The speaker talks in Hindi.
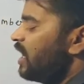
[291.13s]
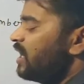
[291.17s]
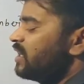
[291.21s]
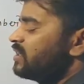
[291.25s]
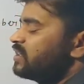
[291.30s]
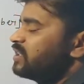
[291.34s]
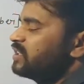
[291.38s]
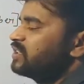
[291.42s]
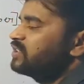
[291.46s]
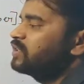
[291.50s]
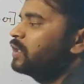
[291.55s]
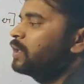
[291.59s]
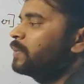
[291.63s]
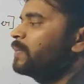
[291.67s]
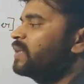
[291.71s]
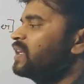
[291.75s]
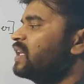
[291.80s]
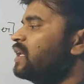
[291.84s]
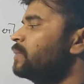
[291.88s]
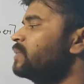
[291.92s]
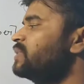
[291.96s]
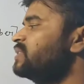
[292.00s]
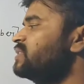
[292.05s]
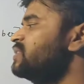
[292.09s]
अड़तीस
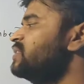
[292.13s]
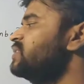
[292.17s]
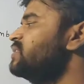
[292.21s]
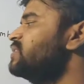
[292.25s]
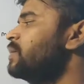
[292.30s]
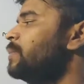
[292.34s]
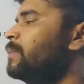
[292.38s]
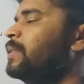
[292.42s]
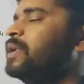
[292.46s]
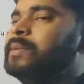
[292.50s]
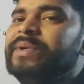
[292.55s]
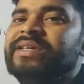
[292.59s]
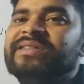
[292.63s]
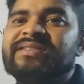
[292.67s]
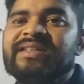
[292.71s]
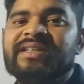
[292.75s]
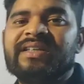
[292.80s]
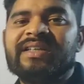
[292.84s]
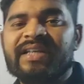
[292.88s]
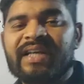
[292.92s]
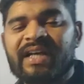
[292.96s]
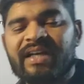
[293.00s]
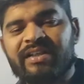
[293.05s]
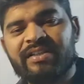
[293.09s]
मतलब इसकी समन्वय
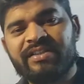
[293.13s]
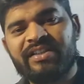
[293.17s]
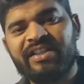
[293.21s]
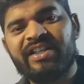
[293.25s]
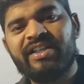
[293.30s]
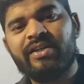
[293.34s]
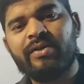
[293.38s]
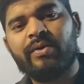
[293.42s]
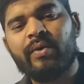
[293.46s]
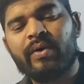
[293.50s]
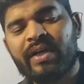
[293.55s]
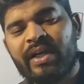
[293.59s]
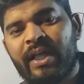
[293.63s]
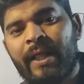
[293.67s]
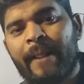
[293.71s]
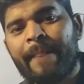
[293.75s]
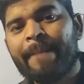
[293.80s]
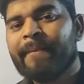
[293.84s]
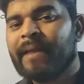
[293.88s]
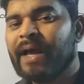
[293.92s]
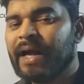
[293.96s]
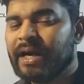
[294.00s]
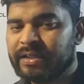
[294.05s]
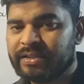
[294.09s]
संख्या कितनी होगी
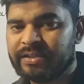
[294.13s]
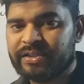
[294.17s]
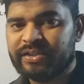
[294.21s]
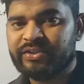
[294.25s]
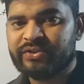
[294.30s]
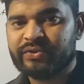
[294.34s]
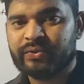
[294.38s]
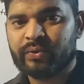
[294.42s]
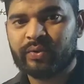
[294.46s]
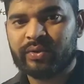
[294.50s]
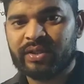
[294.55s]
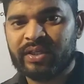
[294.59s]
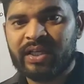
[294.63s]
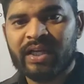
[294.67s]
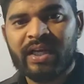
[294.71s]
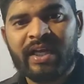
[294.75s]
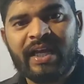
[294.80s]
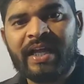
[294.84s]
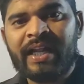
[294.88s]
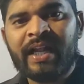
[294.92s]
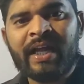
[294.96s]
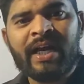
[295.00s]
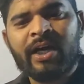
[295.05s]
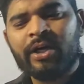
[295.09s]
अड़तीस होगी
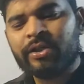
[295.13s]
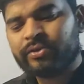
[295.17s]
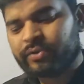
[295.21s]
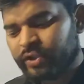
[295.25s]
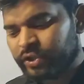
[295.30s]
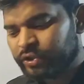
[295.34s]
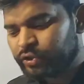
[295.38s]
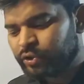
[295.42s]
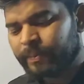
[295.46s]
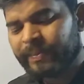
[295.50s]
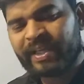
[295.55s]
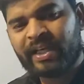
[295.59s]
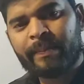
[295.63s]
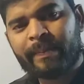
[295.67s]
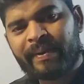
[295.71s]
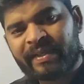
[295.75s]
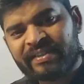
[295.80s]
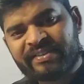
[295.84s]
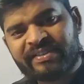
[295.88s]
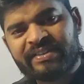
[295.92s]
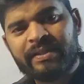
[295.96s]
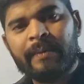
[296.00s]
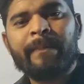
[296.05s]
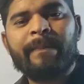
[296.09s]
है ना तो ये तो मैंने
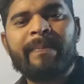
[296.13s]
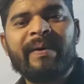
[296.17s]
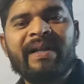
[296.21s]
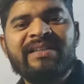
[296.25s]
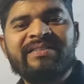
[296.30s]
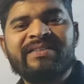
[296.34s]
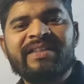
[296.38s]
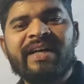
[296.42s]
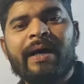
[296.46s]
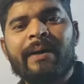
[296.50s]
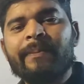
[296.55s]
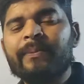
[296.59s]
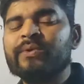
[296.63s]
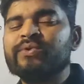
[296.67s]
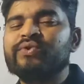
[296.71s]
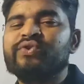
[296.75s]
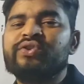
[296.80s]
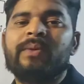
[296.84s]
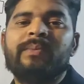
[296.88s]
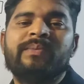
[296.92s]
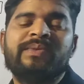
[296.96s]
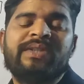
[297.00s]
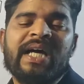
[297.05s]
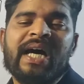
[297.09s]
बस सिंपल से आपको
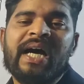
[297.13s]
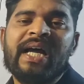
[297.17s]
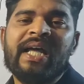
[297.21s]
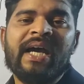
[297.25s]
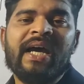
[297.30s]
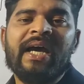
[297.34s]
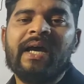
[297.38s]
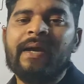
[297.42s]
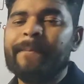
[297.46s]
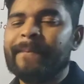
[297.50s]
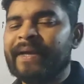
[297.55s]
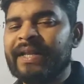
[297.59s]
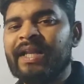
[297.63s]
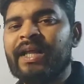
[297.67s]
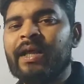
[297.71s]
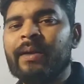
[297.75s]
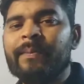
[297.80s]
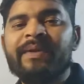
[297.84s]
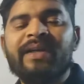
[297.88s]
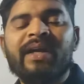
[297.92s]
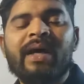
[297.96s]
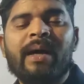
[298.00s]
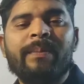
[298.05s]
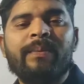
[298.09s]
समझाया है मैंने
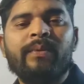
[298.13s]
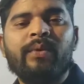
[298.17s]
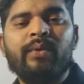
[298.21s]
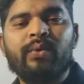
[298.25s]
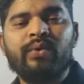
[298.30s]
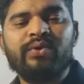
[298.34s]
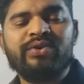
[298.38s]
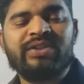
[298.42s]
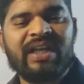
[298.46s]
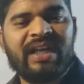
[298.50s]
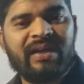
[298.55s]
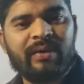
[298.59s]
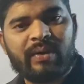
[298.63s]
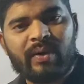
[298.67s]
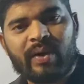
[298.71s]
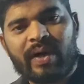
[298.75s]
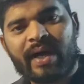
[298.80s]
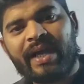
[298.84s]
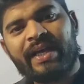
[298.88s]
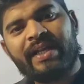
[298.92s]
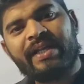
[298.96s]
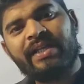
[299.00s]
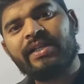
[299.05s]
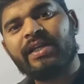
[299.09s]
अभी आपको कुछ
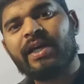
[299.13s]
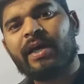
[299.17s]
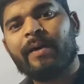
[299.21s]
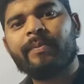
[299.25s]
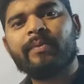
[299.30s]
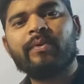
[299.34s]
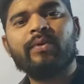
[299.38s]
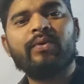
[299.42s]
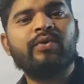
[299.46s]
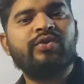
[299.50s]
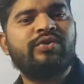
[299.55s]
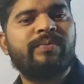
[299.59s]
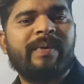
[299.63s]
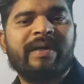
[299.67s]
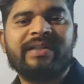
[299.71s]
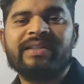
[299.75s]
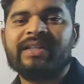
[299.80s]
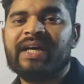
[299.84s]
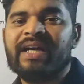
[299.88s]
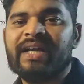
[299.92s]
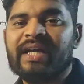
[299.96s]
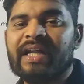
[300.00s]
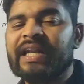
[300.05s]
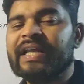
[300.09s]
लिखवाया नहीं आपको कुछ
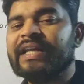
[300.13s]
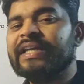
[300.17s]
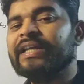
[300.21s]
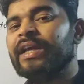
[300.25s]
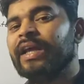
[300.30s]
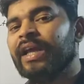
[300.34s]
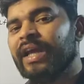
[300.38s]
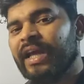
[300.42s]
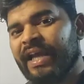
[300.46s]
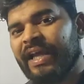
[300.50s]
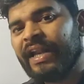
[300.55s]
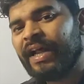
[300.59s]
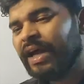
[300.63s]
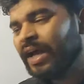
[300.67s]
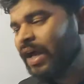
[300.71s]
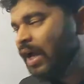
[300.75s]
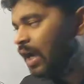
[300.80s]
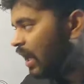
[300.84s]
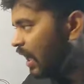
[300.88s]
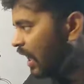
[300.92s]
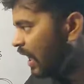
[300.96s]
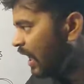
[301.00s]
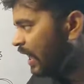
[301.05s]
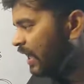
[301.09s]
बताया नहीं है ना
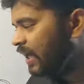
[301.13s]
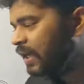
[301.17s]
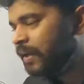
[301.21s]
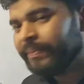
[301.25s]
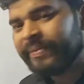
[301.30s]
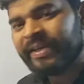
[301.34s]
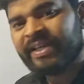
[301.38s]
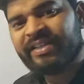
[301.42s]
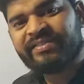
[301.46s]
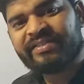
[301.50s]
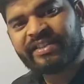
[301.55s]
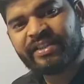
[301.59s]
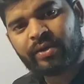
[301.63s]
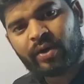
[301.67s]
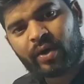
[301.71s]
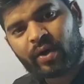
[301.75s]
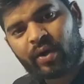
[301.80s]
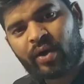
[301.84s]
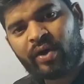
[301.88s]
आगे मैं इसकी